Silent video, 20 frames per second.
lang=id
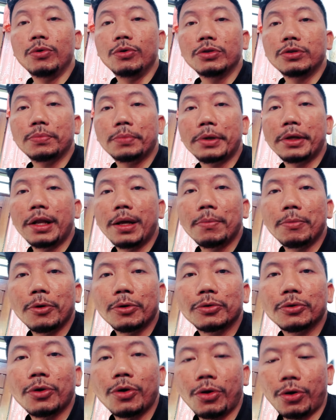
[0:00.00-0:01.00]
sepeda
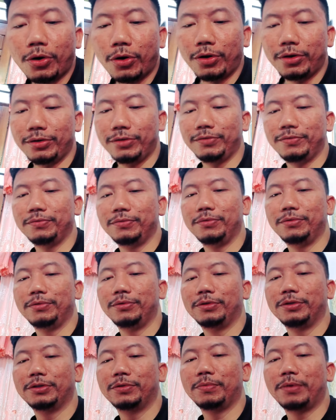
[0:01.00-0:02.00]
motor
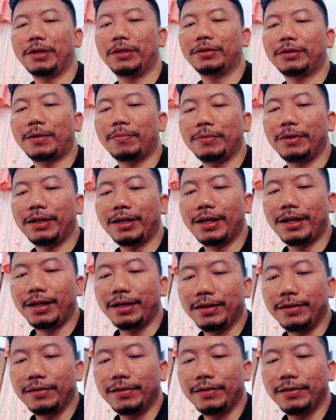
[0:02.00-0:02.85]
Bus, mantap nih ya